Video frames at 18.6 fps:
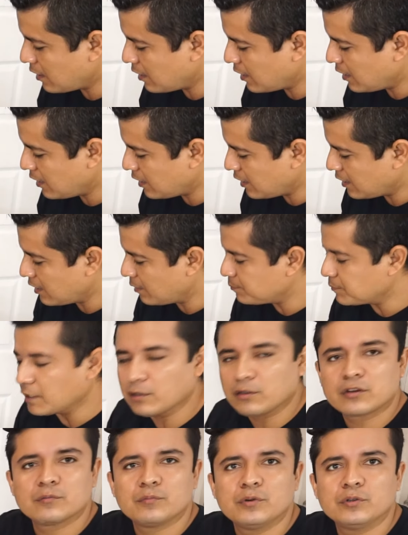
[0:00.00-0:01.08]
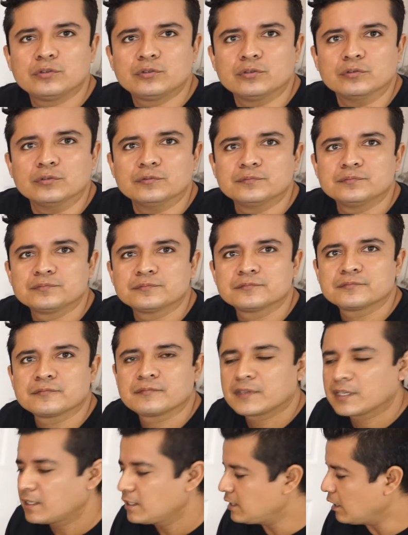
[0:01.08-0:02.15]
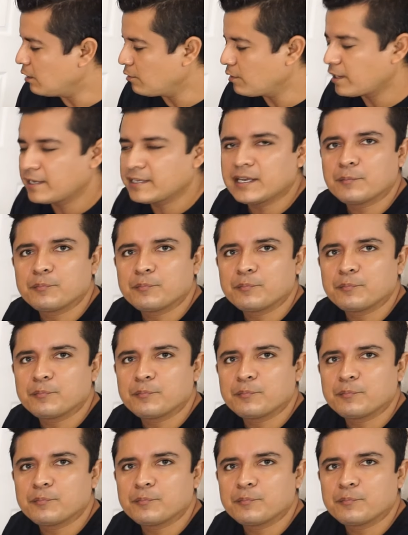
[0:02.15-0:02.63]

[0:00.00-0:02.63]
al adaptador Bluetooth y ahora